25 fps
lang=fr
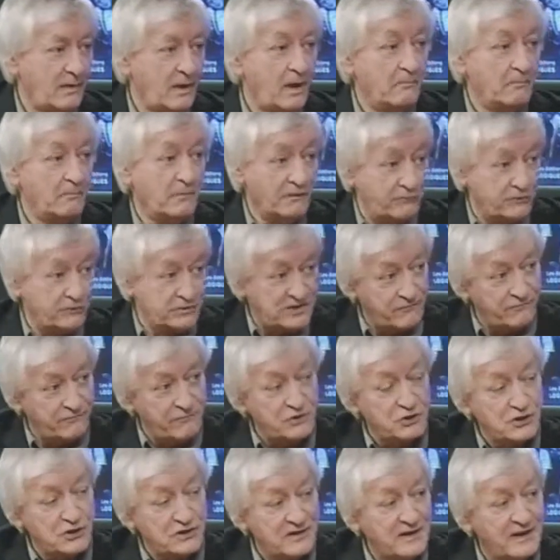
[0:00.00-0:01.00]
Mais vous savez que
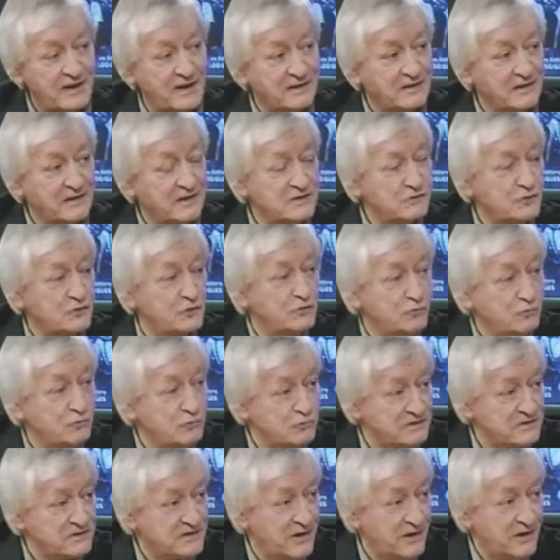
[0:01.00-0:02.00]
j'ai des lectrices de
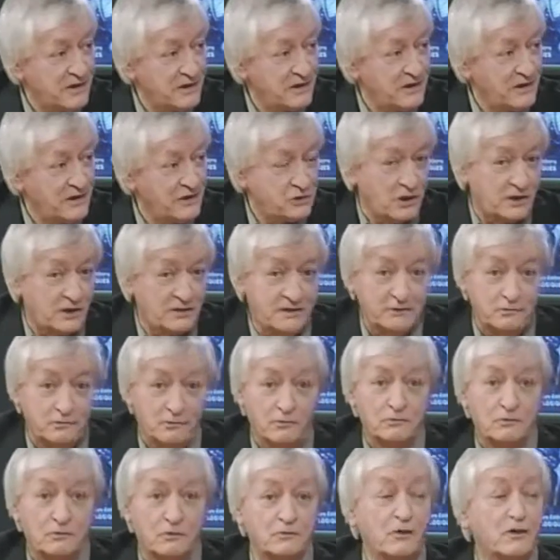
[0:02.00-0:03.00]
12 ans et j'en ai
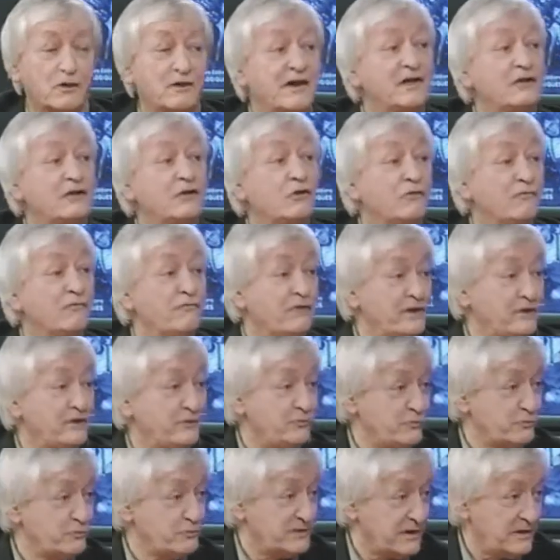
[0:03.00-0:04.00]
d'autres de
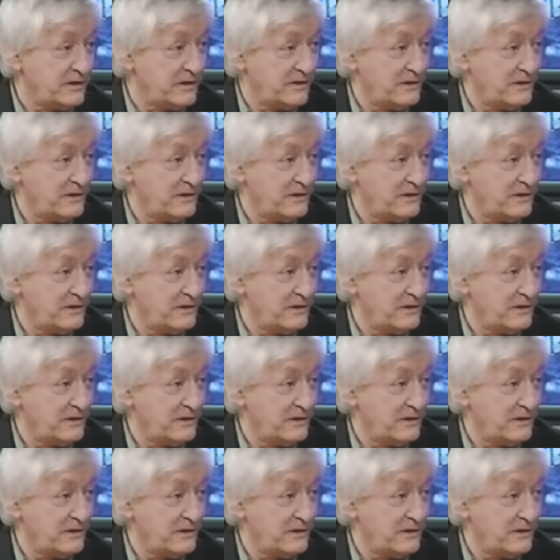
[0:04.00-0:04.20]
92 ans.